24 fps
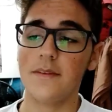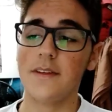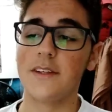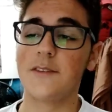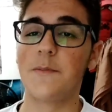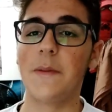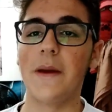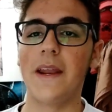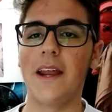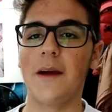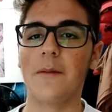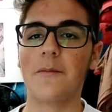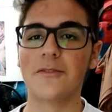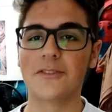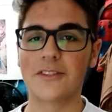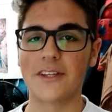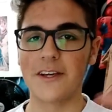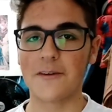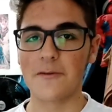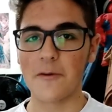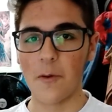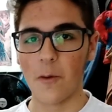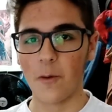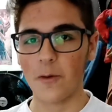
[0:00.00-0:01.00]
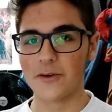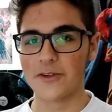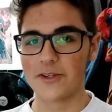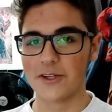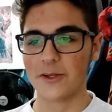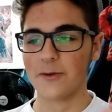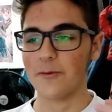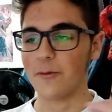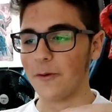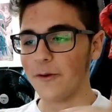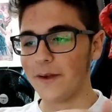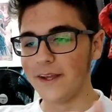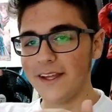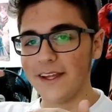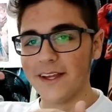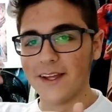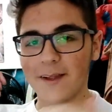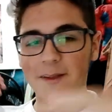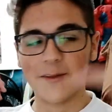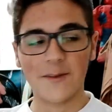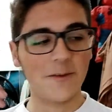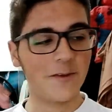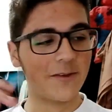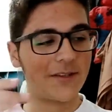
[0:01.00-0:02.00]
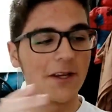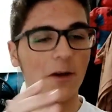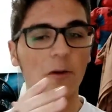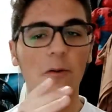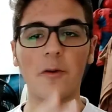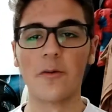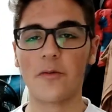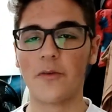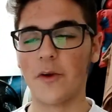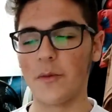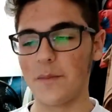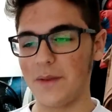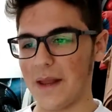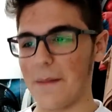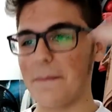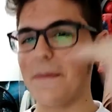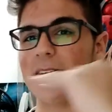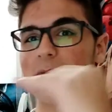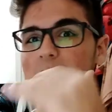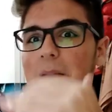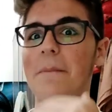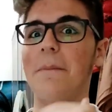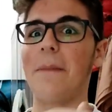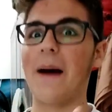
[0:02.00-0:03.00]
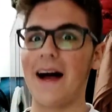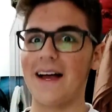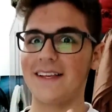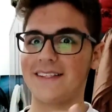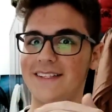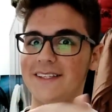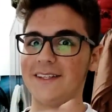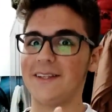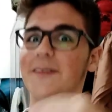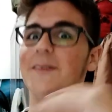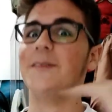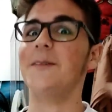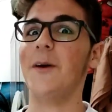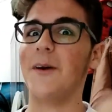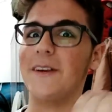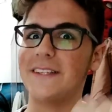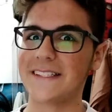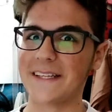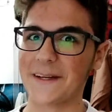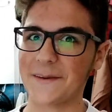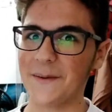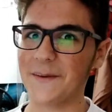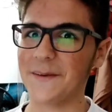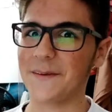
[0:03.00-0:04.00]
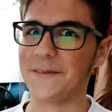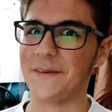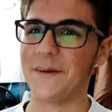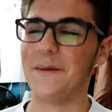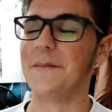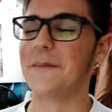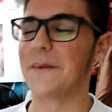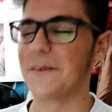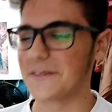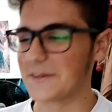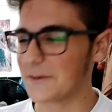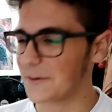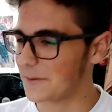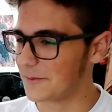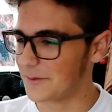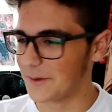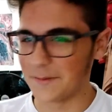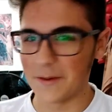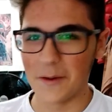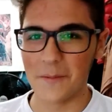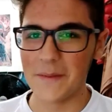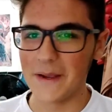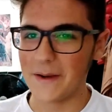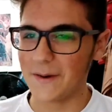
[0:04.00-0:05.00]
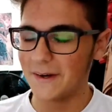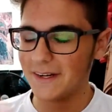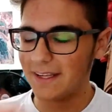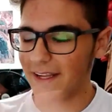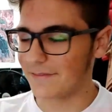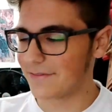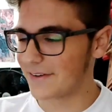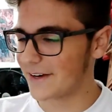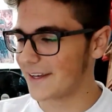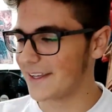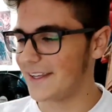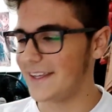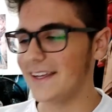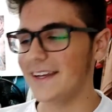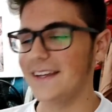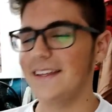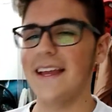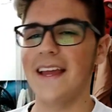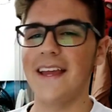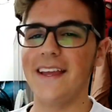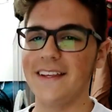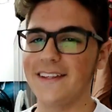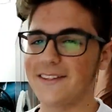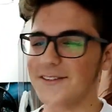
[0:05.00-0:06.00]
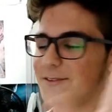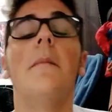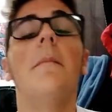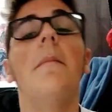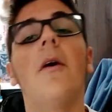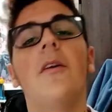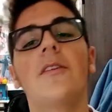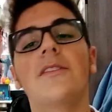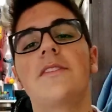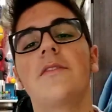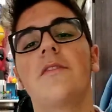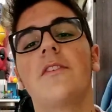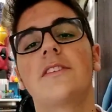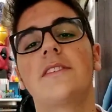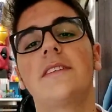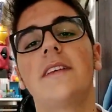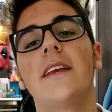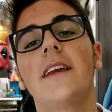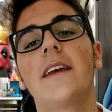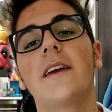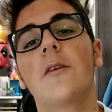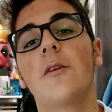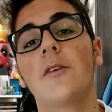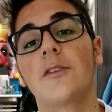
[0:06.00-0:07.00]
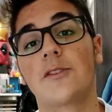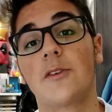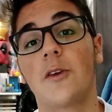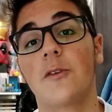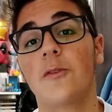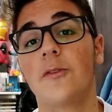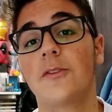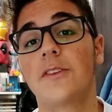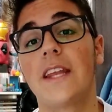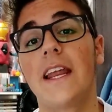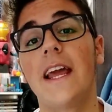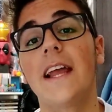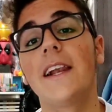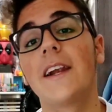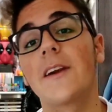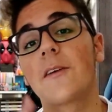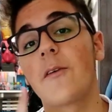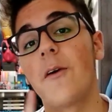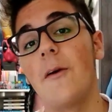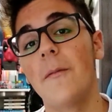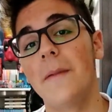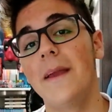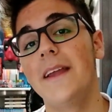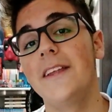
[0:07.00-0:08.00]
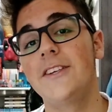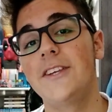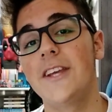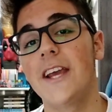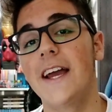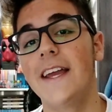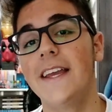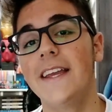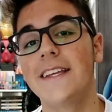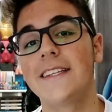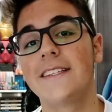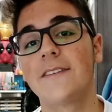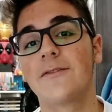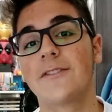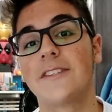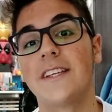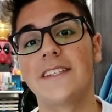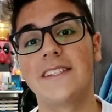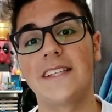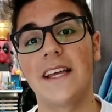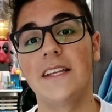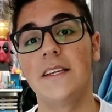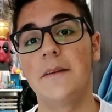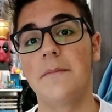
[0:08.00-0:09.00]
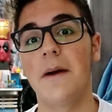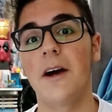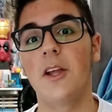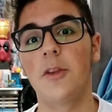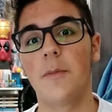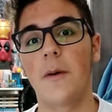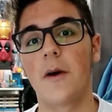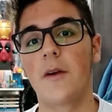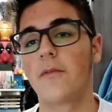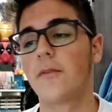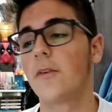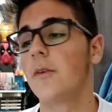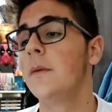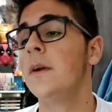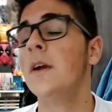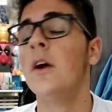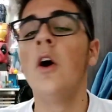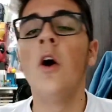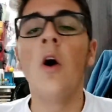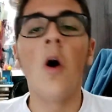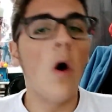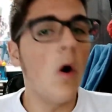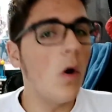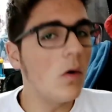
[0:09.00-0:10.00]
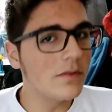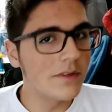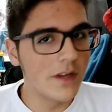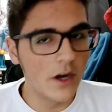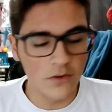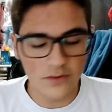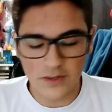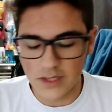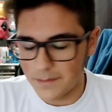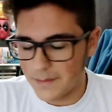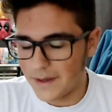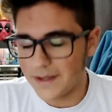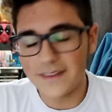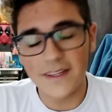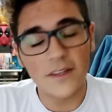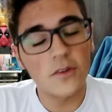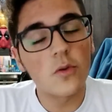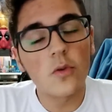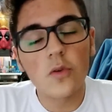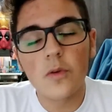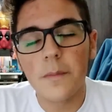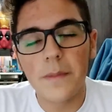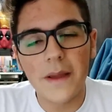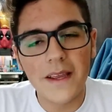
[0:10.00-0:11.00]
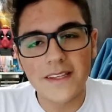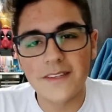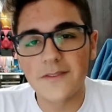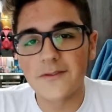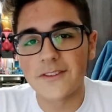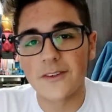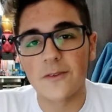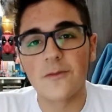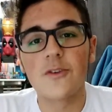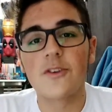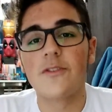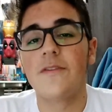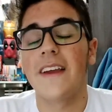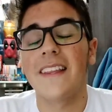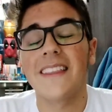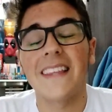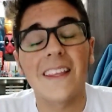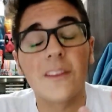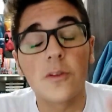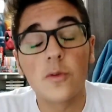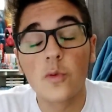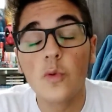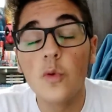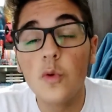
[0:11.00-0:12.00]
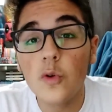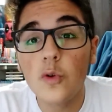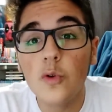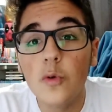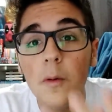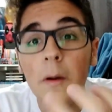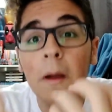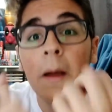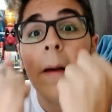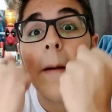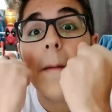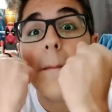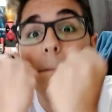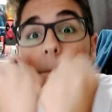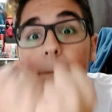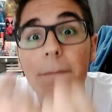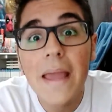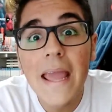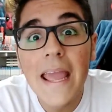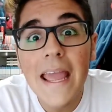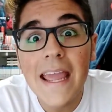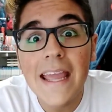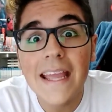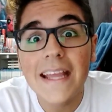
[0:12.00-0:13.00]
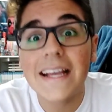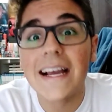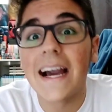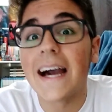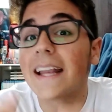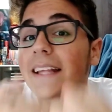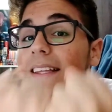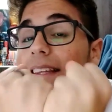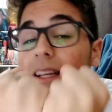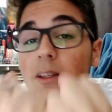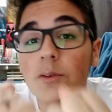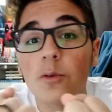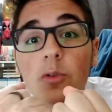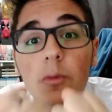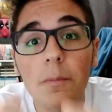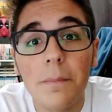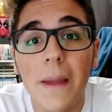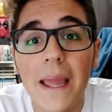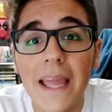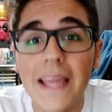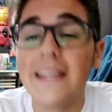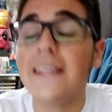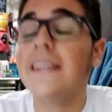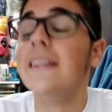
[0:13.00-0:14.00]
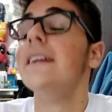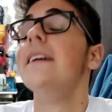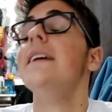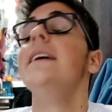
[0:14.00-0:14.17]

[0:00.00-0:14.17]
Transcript: Esperemos que continue do segundo filme na mesma base do segundo filme, porque o segundo filme é o melhor da franquia e é isso. Bom, se você gostou do trailer, comente aí se você está animado para o filme ou não também, tá tudo bem, se você não tiver, tá tudo bem, cara, tá tudo bem.